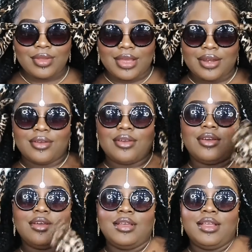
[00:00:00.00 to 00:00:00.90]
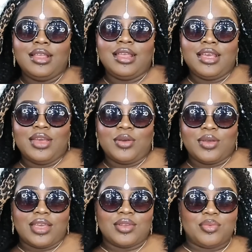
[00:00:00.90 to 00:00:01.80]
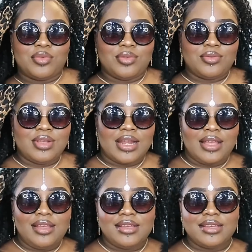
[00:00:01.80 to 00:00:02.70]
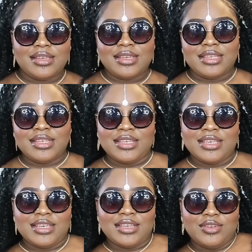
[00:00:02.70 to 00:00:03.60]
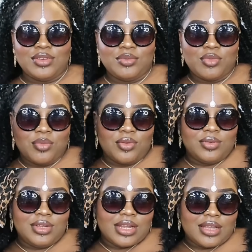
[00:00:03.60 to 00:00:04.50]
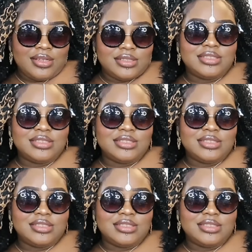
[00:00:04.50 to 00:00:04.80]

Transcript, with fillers: Alors, regarde un peu le look là. Notre maman look là.